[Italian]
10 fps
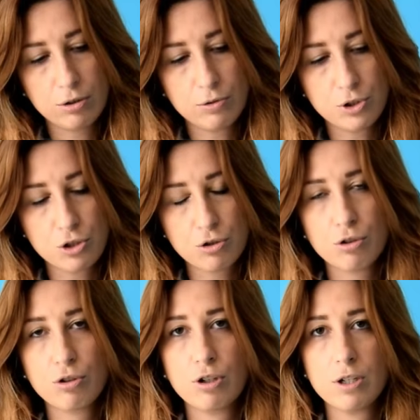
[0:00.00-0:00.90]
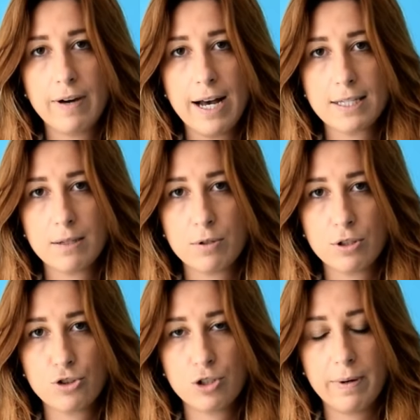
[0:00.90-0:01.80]
dove ci sono i vasi
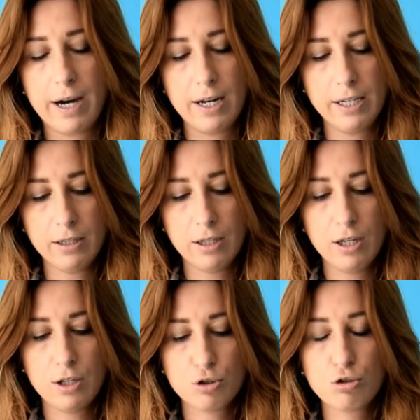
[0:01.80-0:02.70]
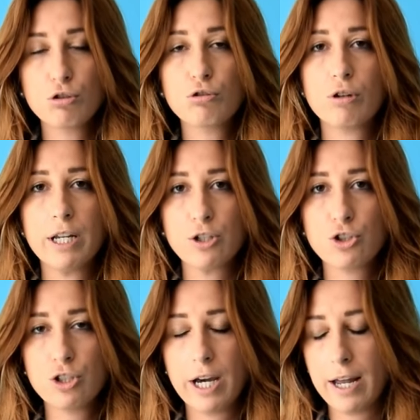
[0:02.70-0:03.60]
principali, sotto le
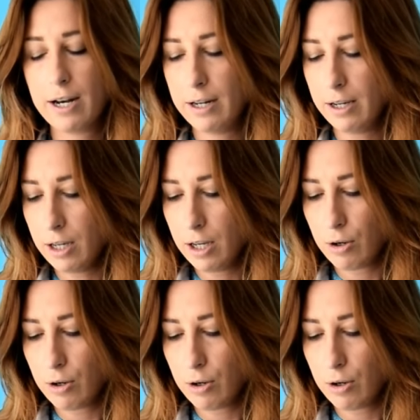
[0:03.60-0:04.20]
ascelle